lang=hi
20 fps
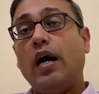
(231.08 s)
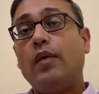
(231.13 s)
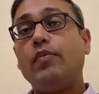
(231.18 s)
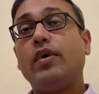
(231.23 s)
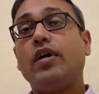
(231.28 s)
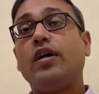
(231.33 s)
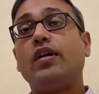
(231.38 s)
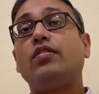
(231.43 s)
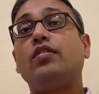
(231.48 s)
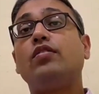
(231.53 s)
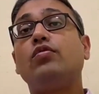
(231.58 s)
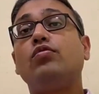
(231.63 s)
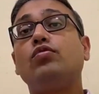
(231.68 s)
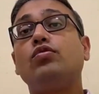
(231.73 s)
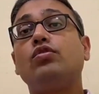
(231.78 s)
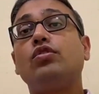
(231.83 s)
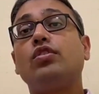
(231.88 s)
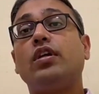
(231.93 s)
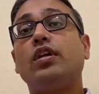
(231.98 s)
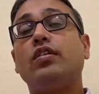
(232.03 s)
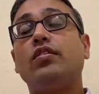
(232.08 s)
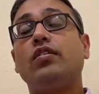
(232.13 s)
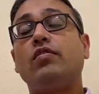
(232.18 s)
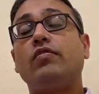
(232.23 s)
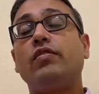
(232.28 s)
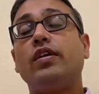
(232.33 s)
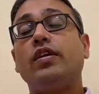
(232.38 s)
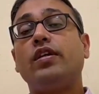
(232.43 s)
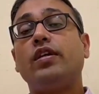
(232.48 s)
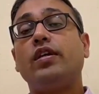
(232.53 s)
आप अगर संतुष्ट हैं
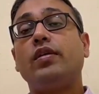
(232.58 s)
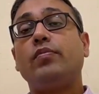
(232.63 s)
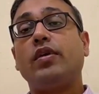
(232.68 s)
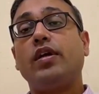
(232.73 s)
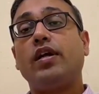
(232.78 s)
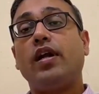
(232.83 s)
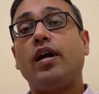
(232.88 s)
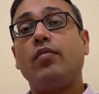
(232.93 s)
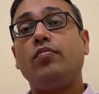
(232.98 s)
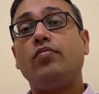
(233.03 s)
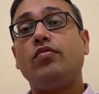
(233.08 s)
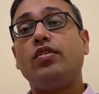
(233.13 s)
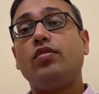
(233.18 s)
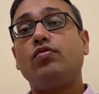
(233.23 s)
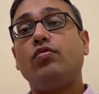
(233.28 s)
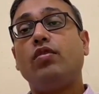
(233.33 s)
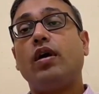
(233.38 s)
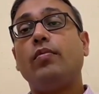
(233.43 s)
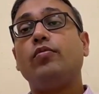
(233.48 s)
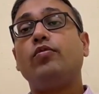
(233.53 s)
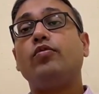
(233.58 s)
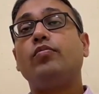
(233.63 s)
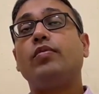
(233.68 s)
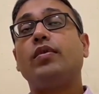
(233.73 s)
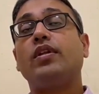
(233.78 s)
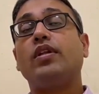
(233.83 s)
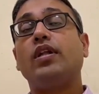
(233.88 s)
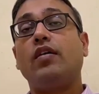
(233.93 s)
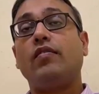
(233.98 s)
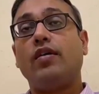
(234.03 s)
सर्वे के परिणाम से तो आप उस
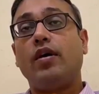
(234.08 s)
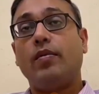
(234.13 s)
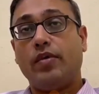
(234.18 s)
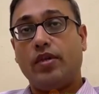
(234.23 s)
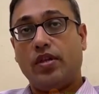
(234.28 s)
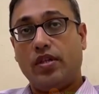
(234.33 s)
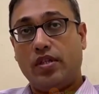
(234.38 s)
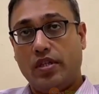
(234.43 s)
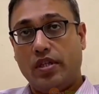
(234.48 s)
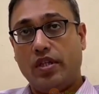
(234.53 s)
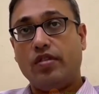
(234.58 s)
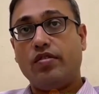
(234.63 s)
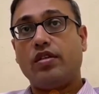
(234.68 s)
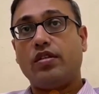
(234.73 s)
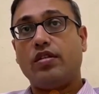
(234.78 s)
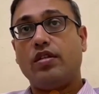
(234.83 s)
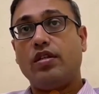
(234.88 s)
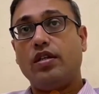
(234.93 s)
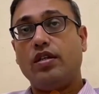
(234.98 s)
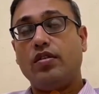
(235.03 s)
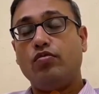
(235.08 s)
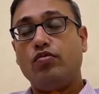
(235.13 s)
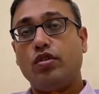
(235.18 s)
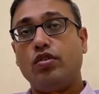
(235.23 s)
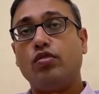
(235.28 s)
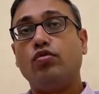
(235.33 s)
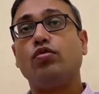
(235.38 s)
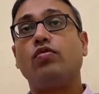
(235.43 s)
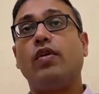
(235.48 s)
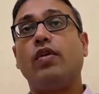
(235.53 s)
पर दावा आपत्ति दे सकते हैं
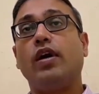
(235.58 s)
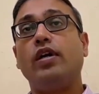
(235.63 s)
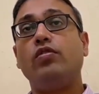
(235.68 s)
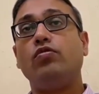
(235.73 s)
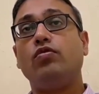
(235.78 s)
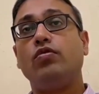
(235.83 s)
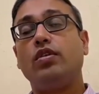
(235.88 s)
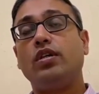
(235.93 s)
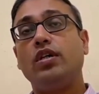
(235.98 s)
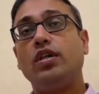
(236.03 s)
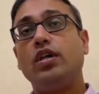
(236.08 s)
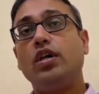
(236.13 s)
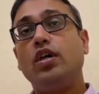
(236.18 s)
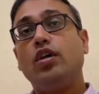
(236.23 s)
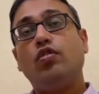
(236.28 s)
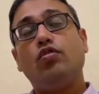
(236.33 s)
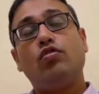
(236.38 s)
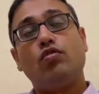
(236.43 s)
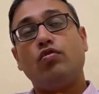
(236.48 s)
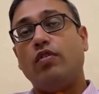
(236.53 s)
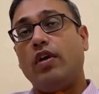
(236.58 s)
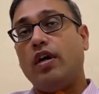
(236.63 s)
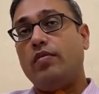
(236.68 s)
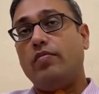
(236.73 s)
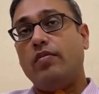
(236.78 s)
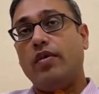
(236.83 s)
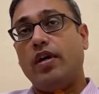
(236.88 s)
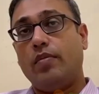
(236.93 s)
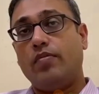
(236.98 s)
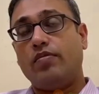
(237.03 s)
उसकी सुनवाई होगी
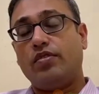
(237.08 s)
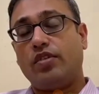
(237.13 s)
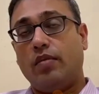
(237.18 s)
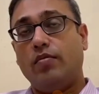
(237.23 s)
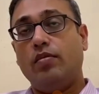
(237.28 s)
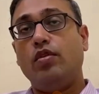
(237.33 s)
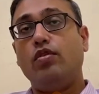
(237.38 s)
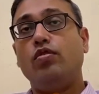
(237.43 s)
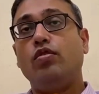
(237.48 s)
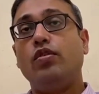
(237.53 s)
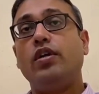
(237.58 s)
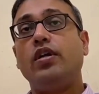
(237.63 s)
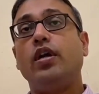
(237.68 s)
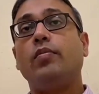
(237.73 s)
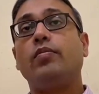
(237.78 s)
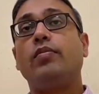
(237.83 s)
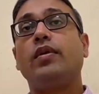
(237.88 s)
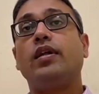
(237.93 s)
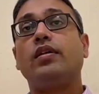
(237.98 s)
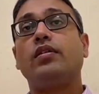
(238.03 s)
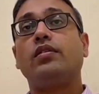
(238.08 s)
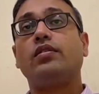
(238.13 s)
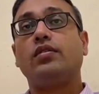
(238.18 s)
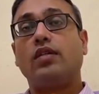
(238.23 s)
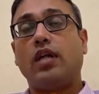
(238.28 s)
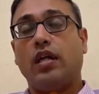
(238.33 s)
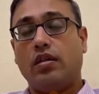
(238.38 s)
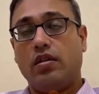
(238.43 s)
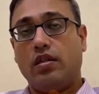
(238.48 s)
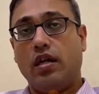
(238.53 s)
सुनवाई में आप शामिल होएं अपना
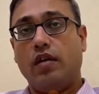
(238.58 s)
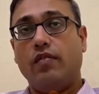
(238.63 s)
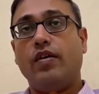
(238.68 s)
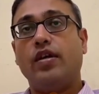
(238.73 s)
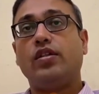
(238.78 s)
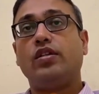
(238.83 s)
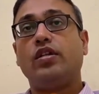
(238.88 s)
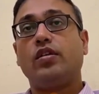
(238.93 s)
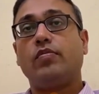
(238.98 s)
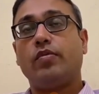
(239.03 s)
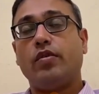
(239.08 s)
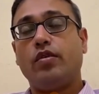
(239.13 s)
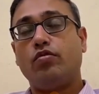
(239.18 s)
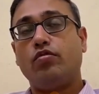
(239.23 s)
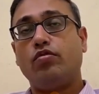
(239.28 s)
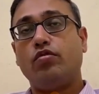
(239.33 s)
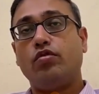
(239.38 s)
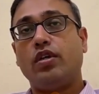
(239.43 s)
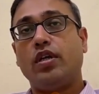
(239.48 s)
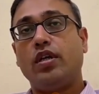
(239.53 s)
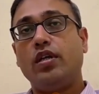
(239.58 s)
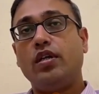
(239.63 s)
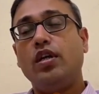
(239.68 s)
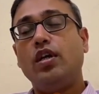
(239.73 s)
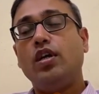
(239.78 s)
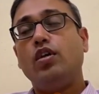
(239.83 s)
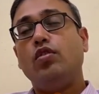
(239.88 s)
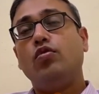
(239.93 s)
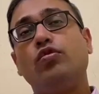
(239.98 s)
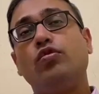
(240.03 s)
दावा तर्क प्रस्तुत
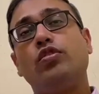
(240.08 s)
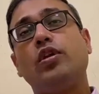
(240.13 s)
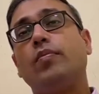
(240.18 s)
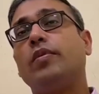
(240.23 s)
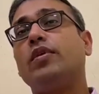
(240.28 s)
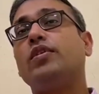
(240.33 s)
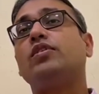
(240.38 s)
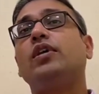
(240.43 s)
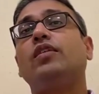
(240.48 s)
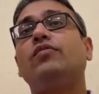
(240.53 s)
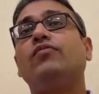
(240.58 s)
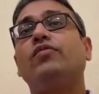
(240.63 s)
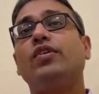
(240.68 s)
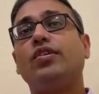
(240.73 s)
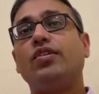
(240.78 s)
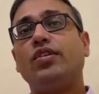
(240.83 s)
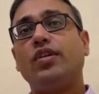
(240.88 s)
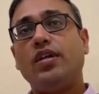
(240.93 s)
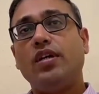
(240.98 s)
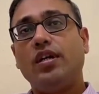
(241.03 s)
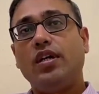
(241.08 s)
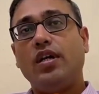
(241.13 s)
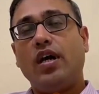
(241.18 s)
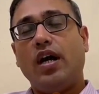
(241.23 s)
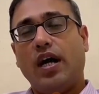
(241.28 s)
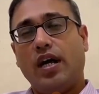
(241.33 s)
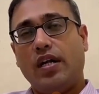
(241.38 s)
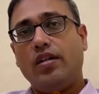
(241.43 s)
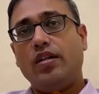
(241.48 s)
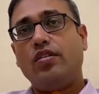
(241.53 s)
करें उसके पश्चात फिर से
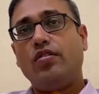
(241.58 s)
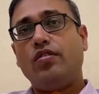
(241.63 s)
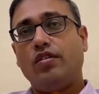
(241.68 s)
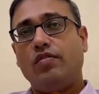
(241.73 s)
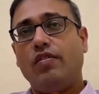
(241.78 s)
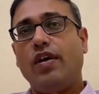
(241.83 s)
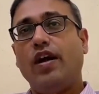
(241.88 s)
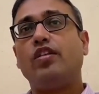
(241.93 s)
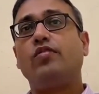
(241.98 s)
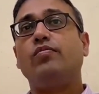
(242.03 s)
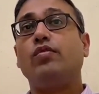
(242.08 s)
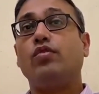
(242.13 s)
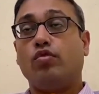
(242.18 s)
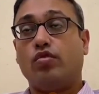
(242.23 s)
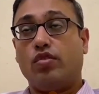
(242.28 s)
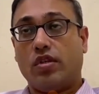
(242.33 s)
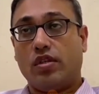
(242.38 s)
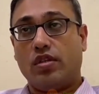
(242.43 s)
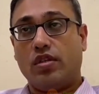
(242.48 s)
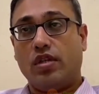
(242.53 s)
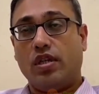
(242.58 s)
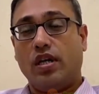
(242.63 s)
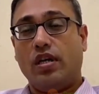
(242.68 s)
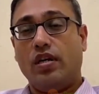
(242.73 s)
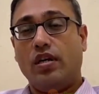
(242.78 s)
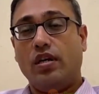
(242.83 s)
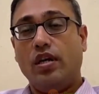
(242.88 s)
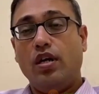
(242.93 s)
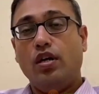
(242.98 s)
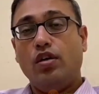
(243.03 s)
आदेश रिवाइज भी हो सकता
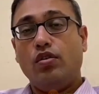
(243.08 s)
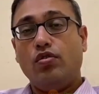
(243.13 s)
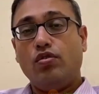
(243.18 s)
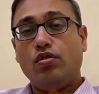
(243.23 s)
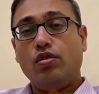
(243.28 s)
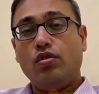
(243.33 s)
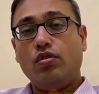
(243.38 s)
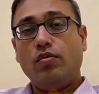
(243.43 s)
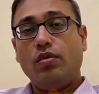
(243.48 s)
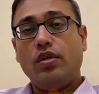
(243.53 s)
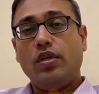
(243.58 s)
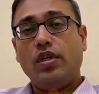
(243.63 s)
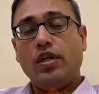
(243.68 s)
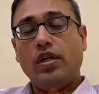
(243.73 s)
है तो